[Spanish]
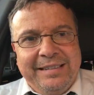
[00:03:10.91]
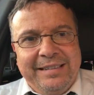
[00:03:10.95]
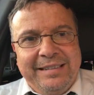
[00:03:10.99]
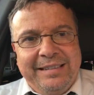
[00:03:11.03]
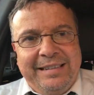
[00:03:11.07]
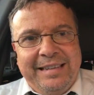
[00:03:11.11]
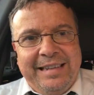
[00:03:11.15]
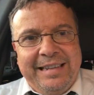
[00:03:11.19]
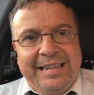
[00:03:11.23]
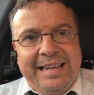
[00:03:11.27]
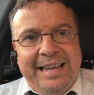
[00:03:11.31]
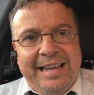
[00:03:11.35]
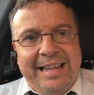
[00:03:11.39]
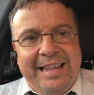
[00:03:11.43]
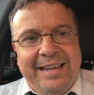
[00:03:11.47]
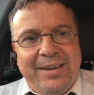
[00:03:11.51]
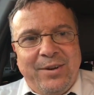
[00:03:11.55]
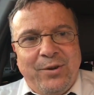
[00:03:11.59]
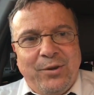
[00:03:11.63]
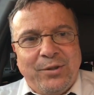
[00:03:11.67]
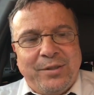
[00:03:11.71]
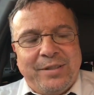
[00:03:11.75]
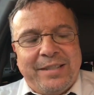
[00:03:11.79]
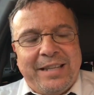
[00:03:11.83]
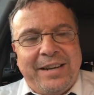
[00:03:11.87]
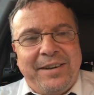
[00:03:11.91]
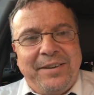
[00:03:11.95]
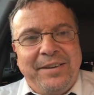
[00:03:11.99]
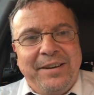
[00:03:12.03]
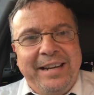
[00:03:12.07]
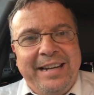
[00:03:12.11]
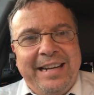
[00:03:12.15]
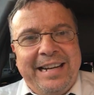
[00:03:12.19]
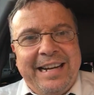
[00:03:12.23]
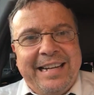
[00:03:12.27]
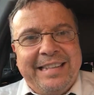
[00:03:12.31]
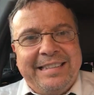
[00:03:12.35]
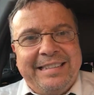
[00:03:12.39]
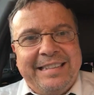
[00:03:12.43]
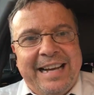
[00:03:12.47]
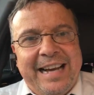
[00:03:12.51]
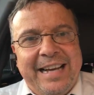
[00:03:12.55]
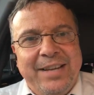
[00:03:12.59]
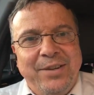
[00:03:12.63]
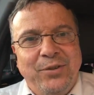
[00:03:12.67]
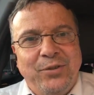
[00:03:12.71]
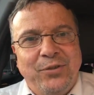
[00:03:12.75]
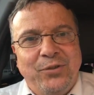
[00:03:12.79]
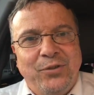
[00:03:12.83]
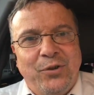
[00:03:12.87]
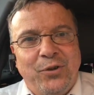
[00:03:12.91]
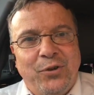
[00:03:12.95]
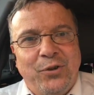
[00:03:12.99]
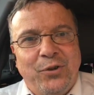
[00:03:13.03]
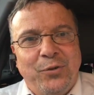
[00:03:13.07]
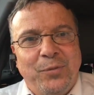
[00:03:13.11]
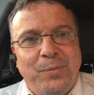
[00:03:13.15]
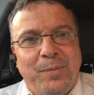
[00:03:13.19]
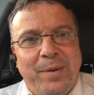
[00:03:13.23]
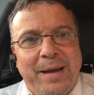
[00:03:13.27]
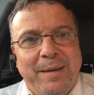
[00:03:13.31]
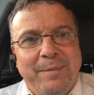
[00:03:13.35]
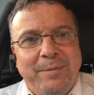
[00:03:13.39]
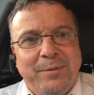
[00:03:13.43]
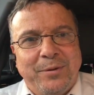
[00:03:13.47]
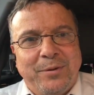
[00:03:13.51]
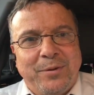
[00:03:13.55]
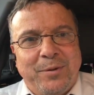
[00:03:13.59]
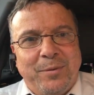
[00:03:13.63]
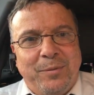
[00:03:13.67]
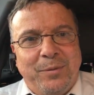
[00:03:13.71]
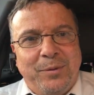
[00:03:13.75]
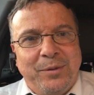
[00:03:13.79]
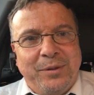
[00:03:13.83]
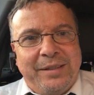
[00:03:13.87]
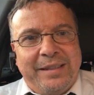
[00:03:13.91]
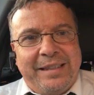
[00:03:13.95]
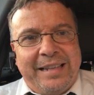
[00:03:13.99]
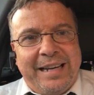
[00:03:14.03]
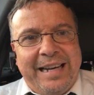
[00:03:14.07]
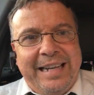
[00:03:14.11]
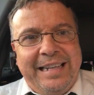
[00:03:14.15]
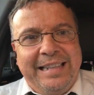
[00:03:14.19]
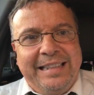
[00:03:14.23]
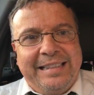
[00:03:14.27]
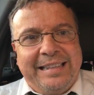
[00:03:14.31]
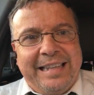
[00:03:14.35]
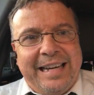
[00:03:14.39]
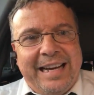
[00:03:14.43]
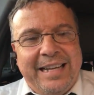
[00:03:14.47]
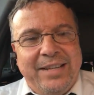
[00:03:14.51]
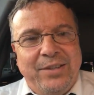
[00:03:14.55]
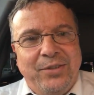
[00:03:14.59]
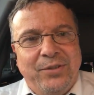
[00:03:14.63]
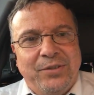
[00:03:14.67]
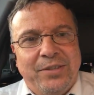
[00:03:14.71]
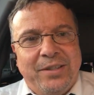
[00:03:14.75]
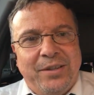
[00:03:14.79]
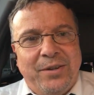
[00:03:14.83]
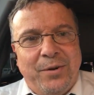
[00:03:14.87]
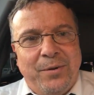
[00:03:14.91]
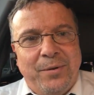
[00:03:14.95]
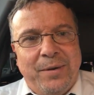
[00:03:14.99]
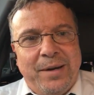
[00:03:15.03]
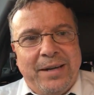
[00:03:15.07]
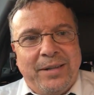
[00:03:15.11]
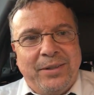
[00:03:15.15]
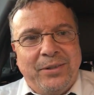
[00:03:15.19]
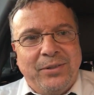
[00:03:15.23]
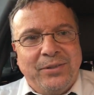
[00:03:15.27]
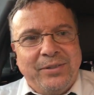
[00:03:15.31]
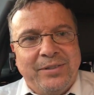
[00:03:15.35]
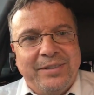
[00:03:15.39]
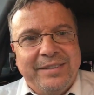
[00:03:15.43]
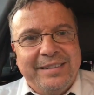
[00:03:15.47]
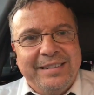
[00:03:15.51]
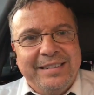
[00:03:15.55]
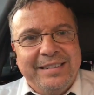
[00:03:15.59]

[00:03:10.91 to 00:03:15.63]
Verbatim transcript: De allá de Costa Rica, hace años no nos vemos, como 30 años de no vernos.